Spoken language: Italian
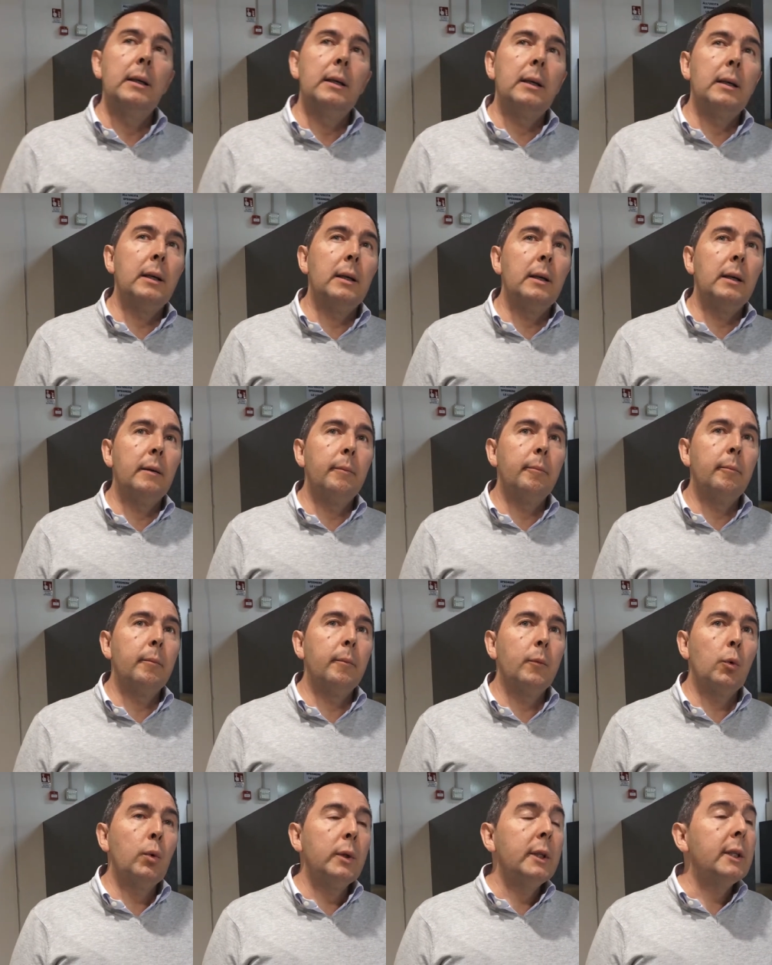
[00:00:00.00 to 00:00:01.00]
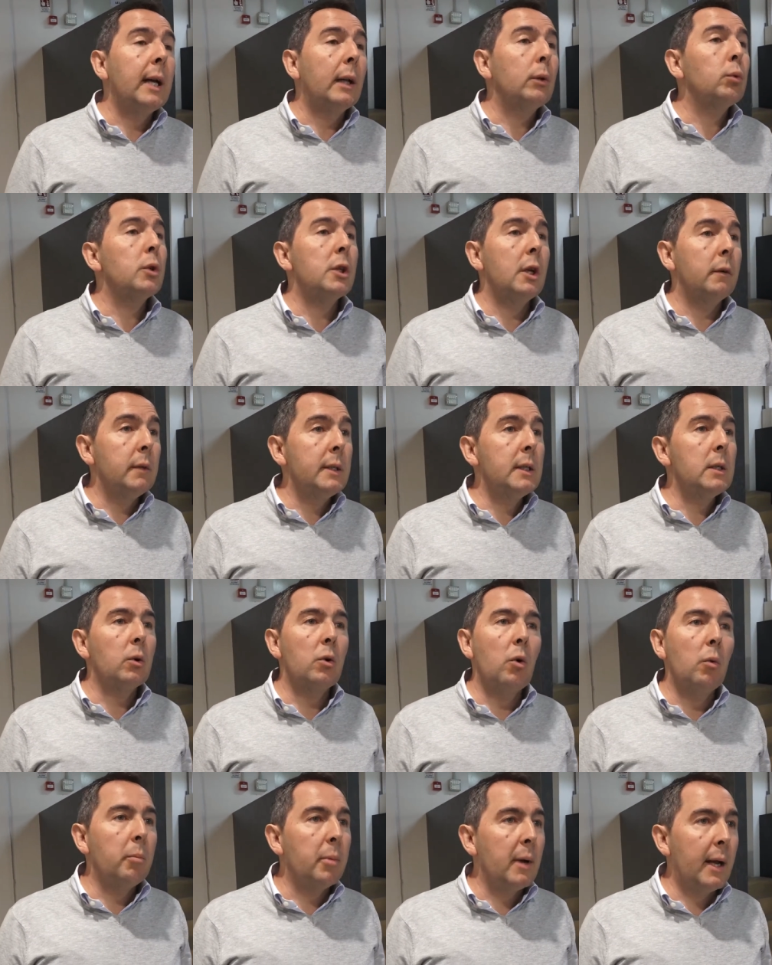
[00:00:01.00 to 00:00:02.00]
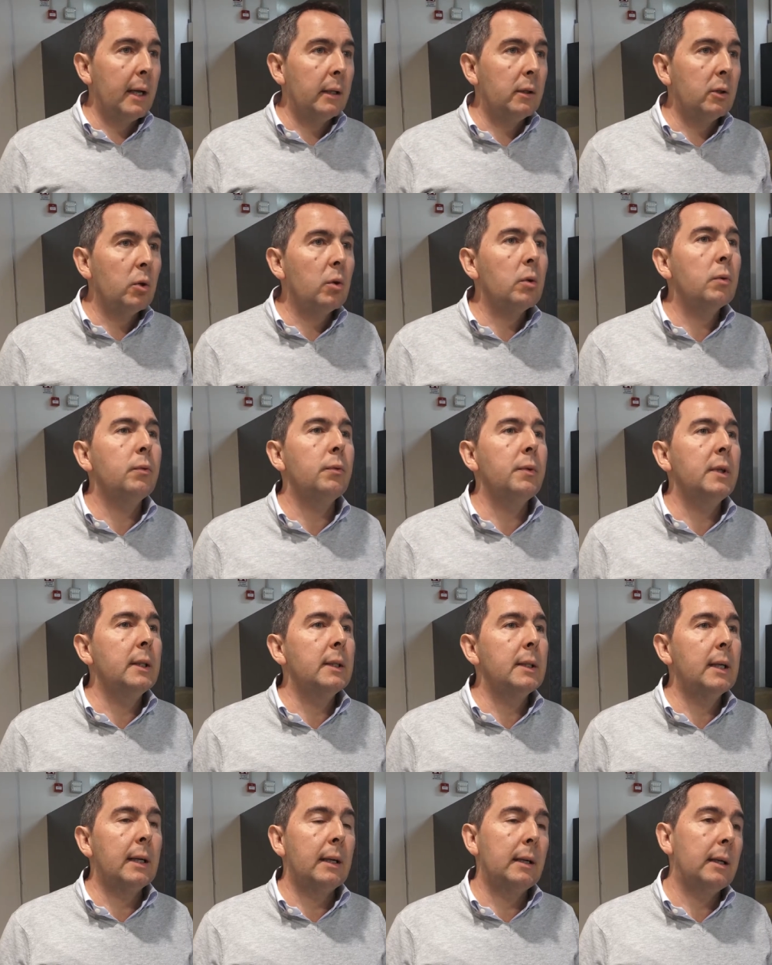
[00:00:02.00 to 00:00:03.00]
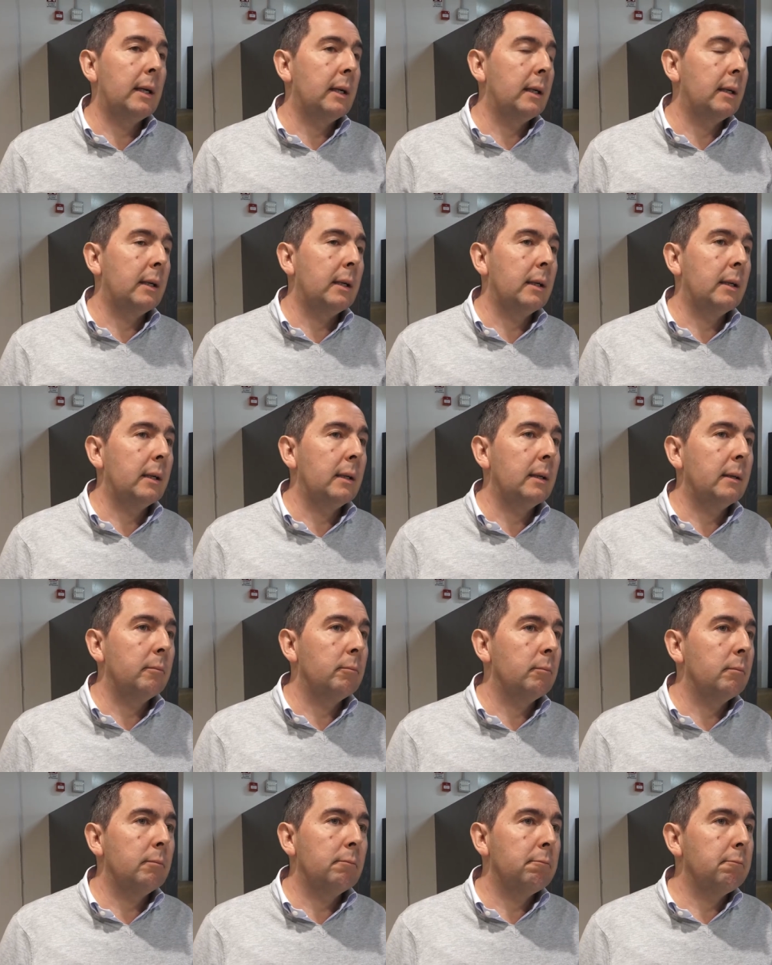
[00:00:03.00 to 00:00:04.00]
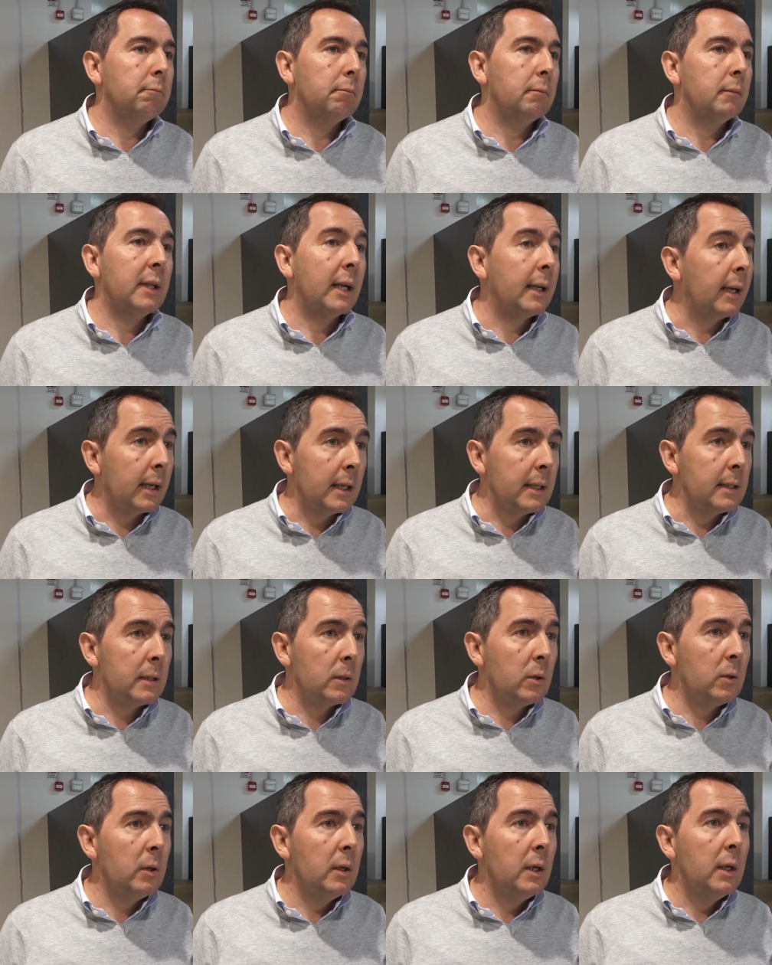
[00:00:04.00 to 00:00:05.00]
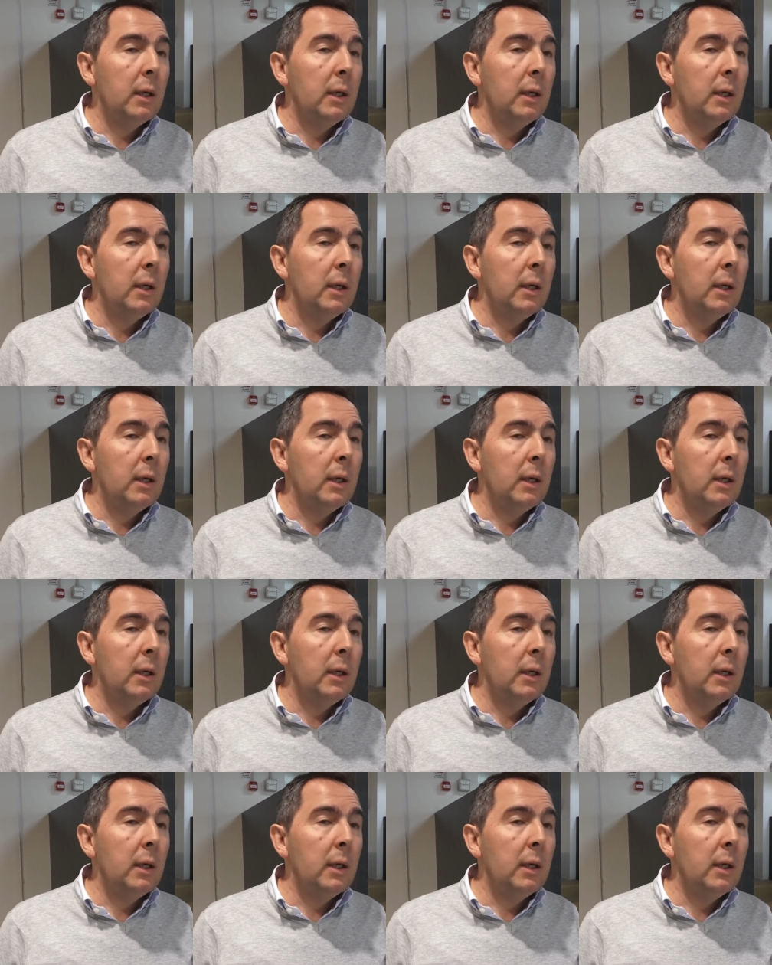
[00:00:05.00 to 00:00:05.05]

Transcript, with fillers: ehm, quindi dando un servizio completo fin dalla, dal grezzo,